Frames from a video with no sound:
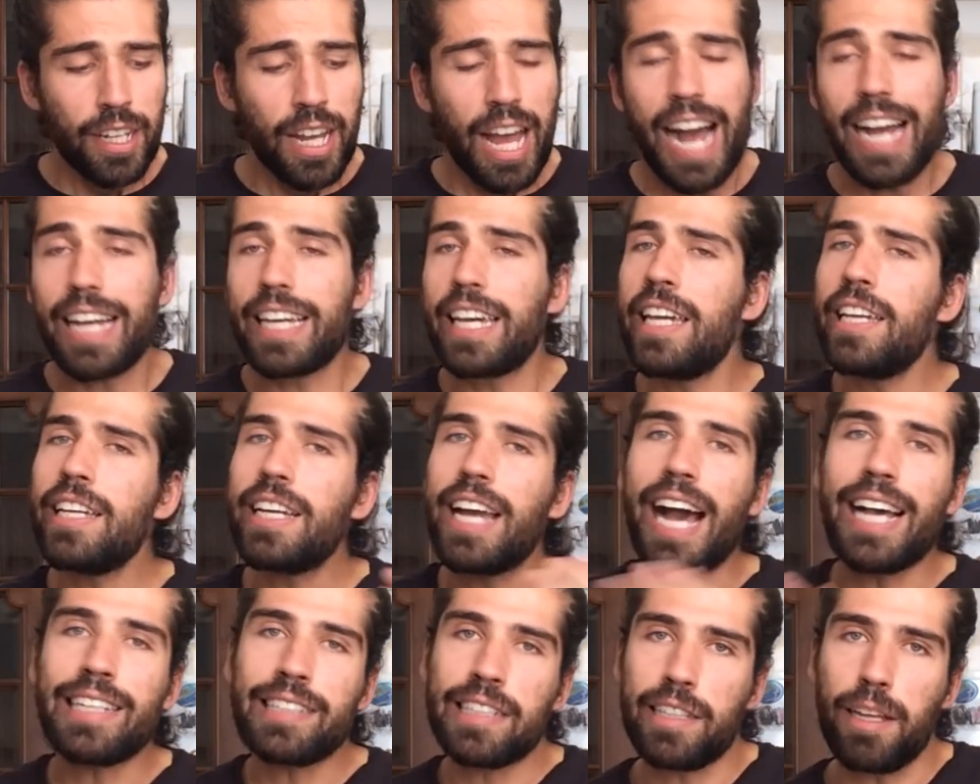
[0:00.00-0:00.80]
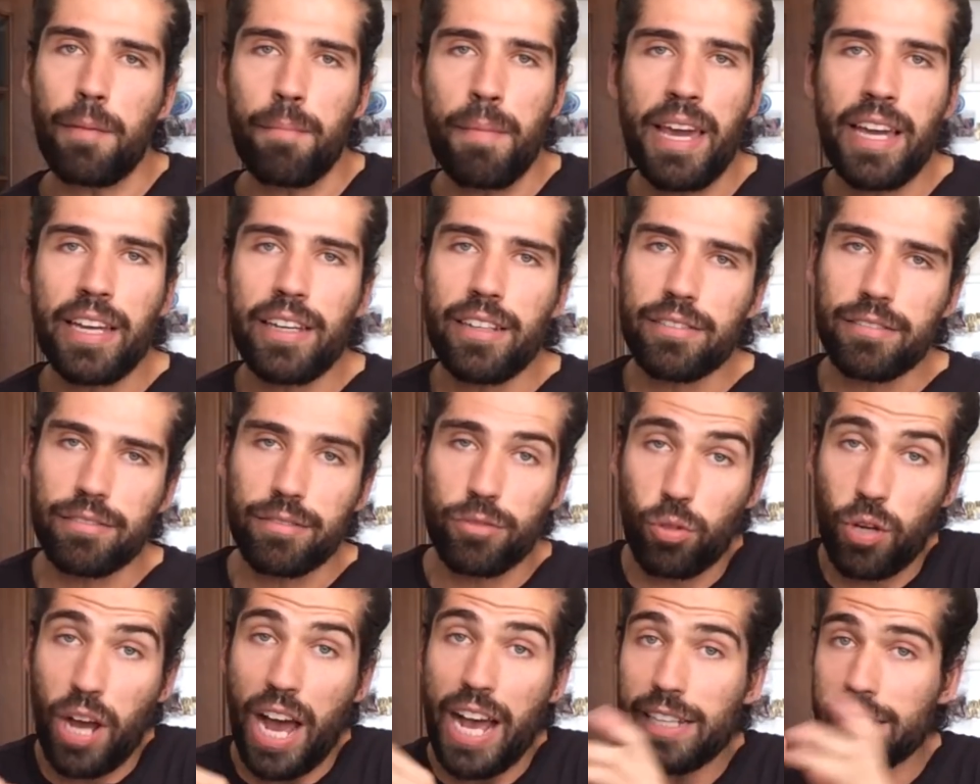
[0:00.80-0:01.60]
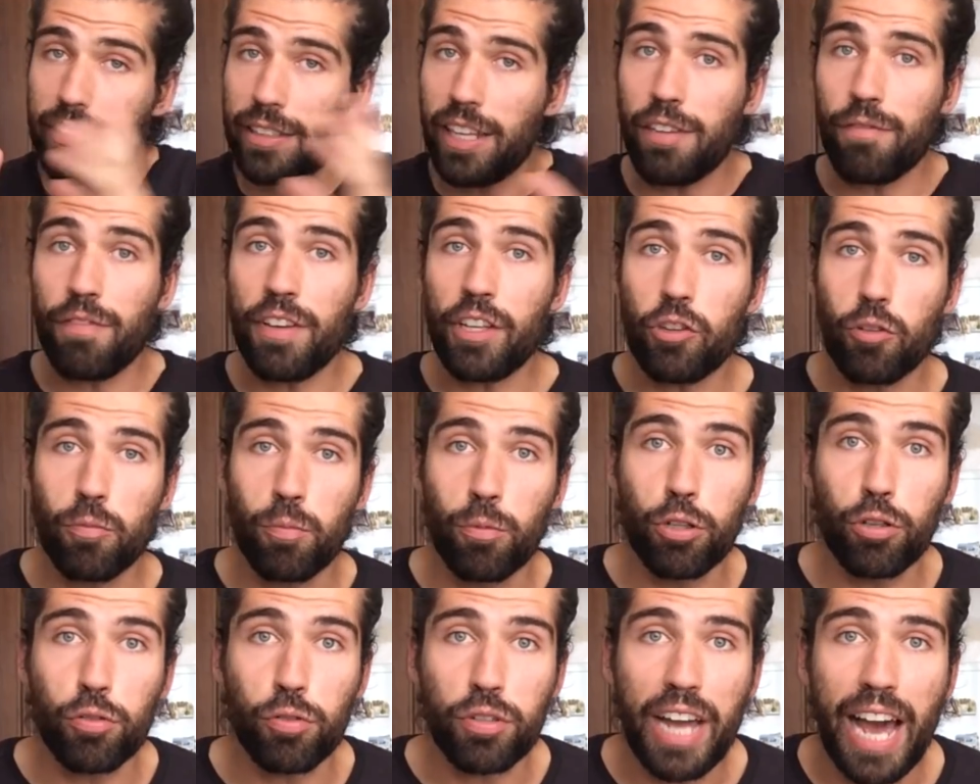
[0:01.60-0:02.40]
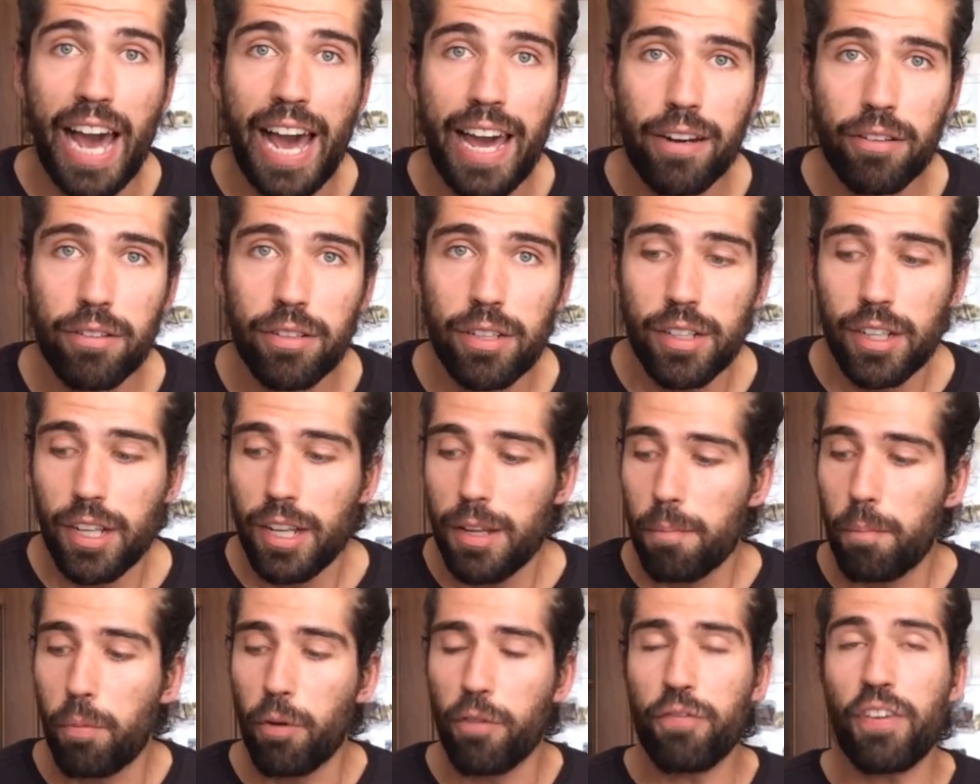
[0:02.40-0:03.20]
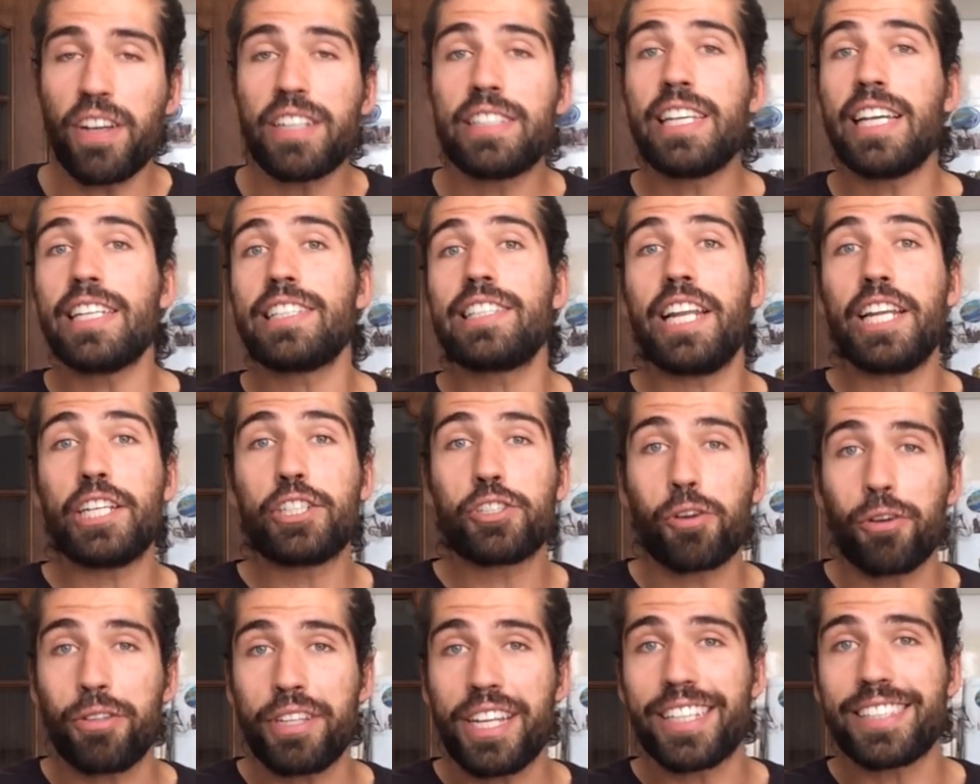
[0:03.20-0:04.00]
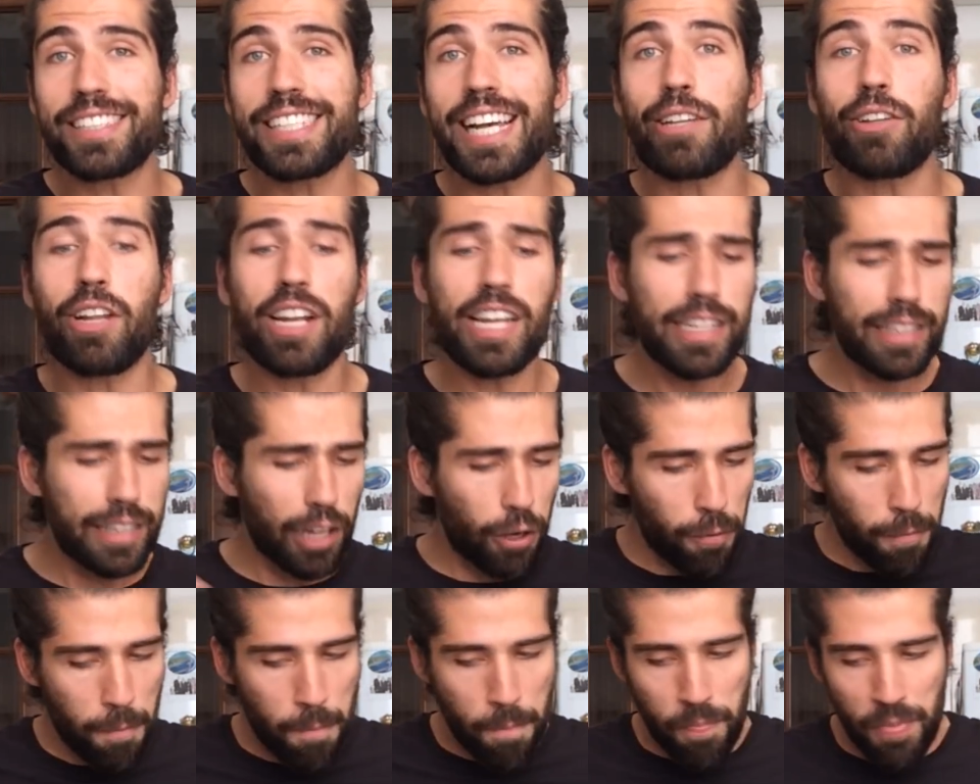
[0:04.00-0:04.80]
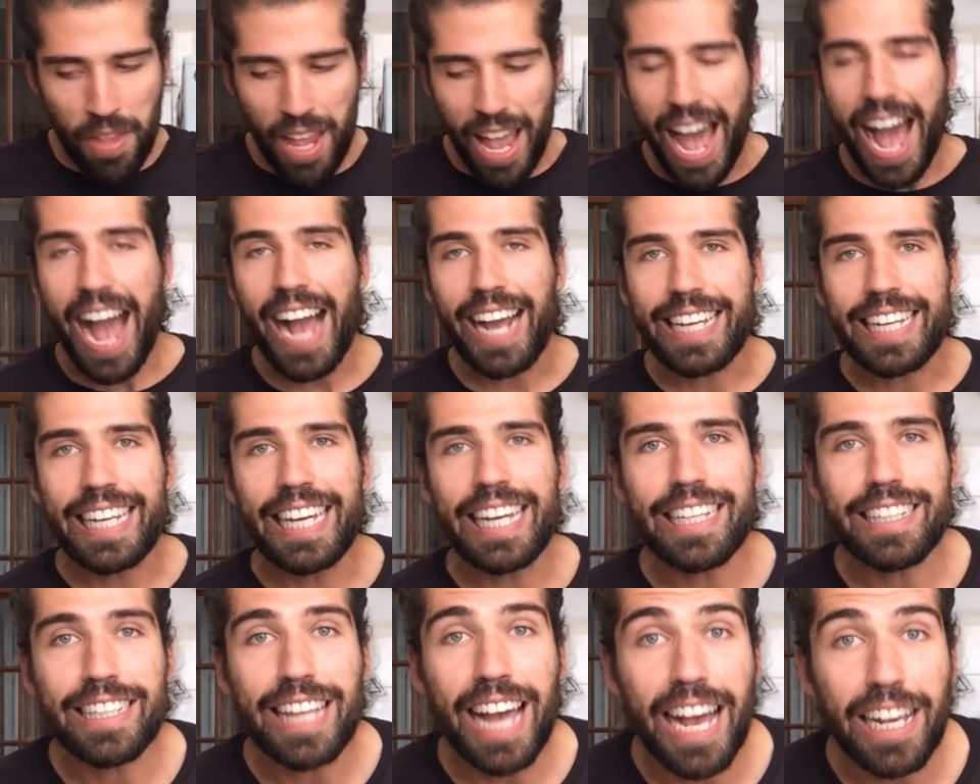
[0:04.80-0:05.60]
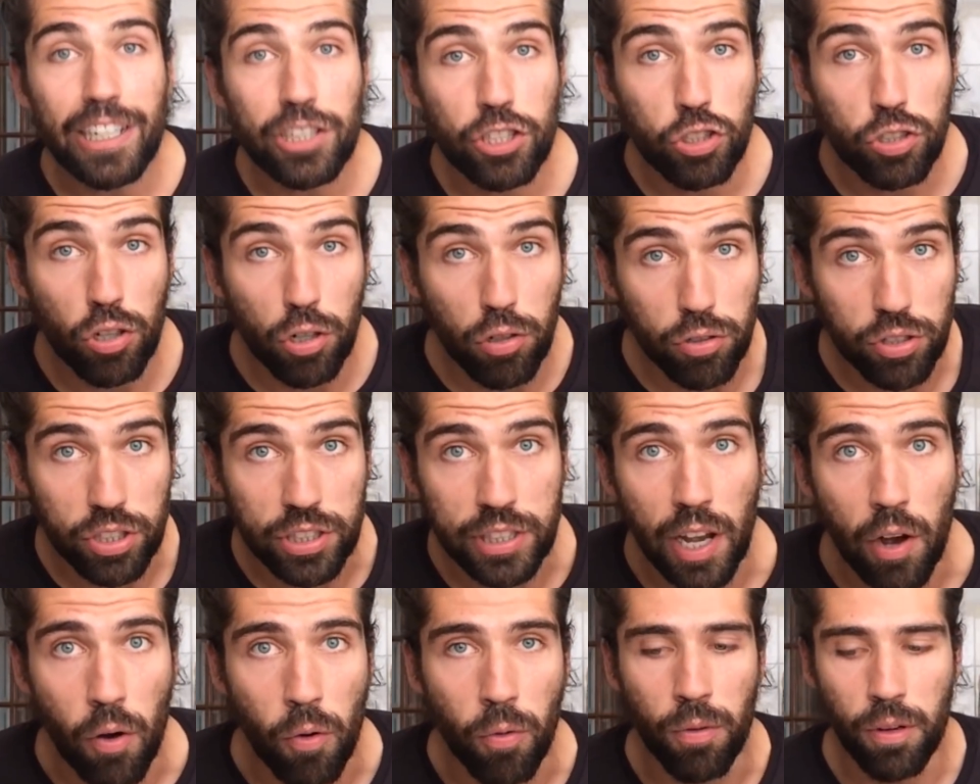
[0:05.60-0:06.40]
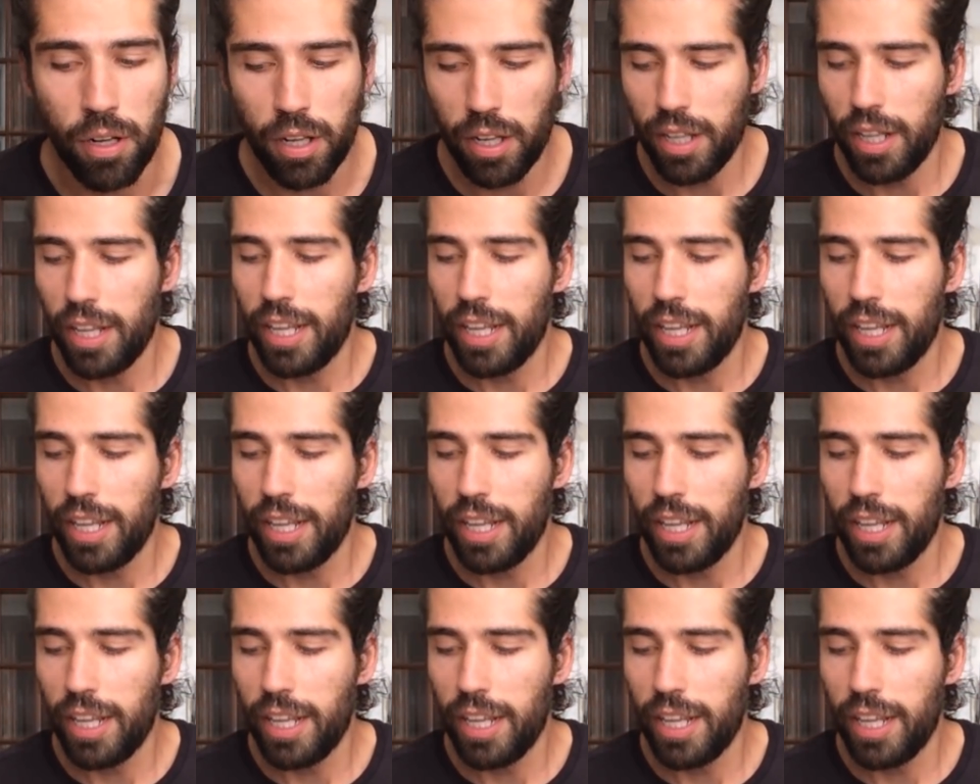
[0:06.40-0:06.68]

Aqui em casa também o gás tem vindo muito caro por fazer esse leite condensado ali. Então aqui está a solução.